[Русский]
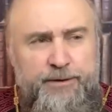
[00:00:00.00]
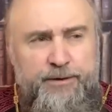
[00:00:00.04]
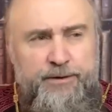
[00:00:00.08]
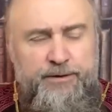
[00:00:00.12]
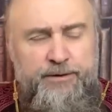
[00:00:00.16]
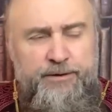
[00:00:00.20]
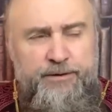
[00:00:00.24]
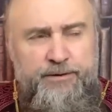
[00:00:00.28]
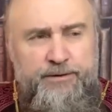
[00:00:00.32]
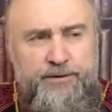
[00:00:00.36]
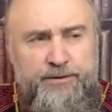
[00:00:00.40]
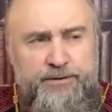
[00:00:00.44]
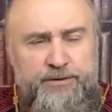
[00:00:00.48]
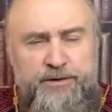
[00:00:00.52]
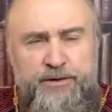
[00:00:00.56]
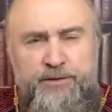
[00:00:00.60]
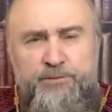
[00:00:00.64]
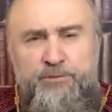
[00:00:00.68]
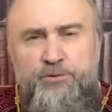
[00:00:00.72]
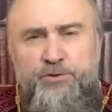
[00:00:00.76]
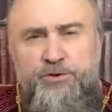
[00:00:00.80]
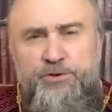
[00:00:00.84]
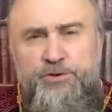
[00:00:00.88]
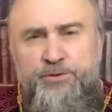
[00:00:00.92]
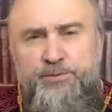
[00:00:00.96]
э, дай
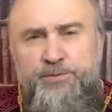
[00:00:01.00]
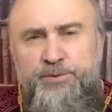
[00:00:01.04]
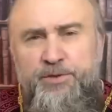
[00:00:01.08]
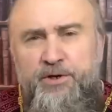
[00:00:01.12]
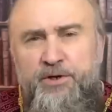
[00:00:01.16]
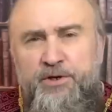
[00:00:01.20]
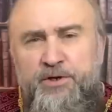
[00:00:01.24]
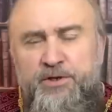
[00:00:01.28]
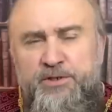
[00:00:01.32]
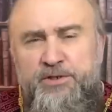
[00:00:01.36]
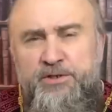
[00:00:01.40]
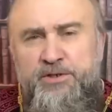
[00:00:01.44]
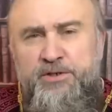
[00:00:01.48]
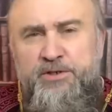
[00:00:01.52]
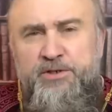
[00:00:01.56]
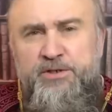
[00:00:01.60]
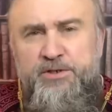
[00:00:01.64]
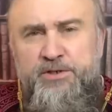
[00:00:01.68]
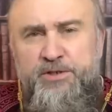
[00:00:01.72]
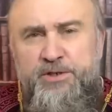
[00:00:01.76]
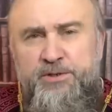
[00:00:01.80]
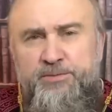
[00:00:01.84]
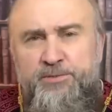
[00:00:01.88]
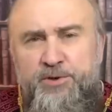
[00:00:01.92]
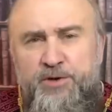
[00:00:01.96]
бог, чтобы я
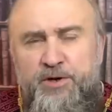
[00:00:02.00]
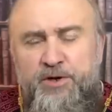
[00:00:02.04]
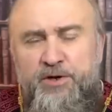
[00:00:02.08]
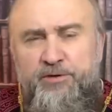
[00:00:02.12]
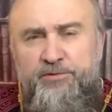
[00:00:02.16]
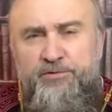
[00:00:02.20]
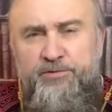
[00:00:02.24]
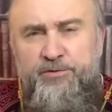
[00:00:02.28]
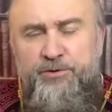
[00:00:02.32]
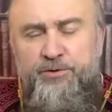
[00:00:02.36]
оказался неправ.